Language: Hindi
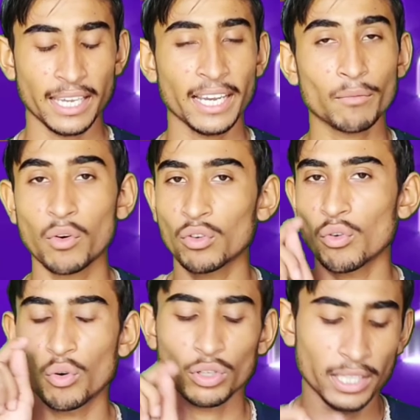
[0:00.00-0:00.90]
एक
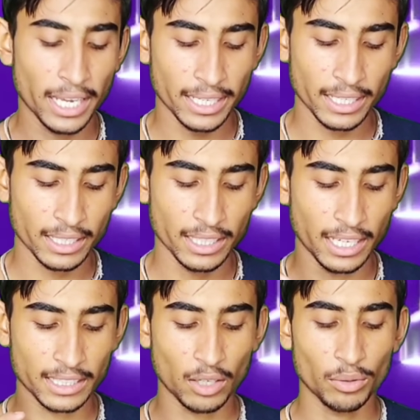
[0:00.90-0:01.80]
फ़ोटो और तैयार कर कर
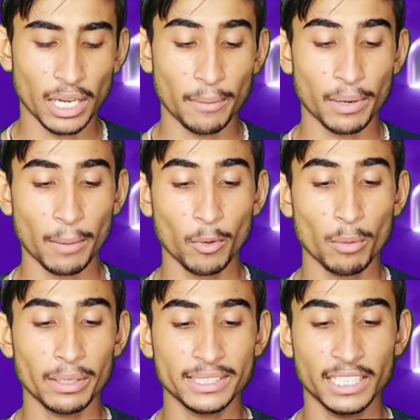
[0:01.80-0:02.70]
दिखाता हूँ यहाँ पर
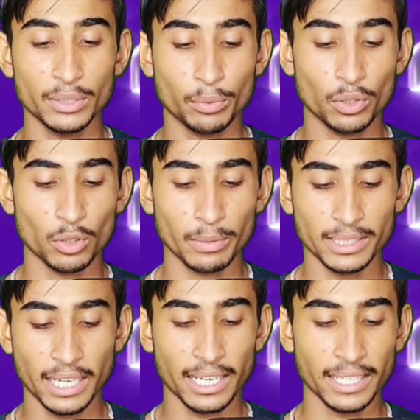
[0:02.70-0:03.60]
आपको मैं चेंज फ़ोटो में
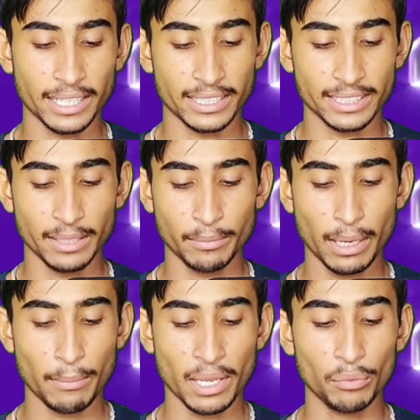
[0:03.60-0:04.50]
जाकर यहाँ से
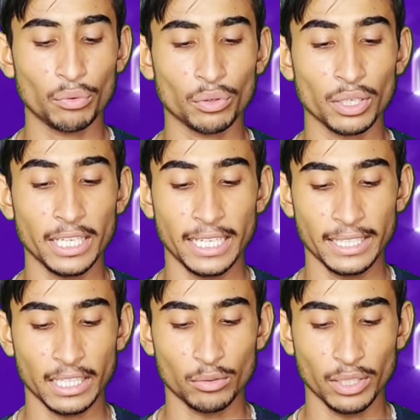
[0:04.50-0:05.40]
मैं मेरी फ़ोटो ले
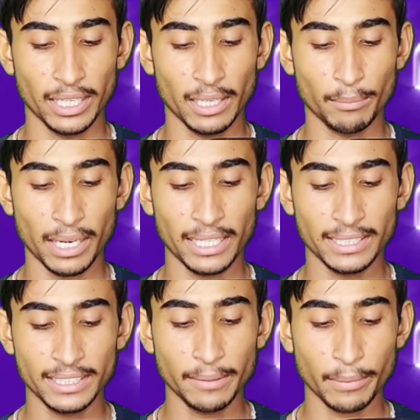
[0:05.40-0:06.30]
लेता हूँ देखिए मान
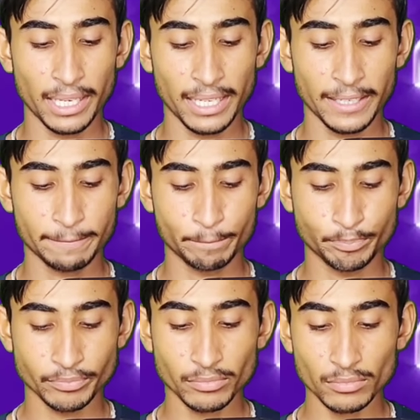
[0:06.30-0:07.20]
लीजिए मैंने
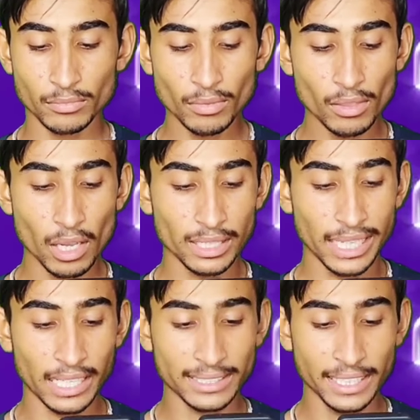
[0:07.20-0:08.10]

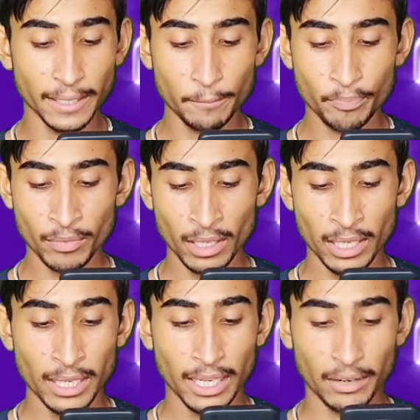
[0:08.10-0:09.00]
यहाँ से
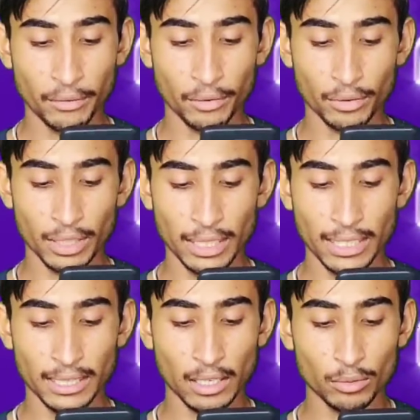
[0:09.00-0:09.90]
एक फ़ोटो ले
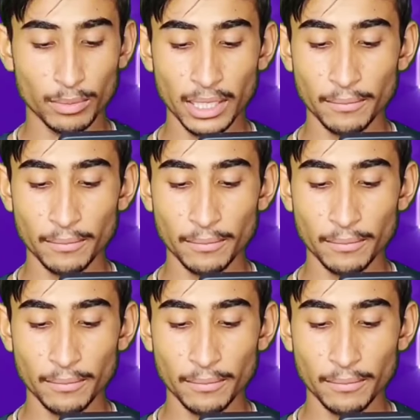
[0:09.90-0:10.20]
लेता हूँ मैं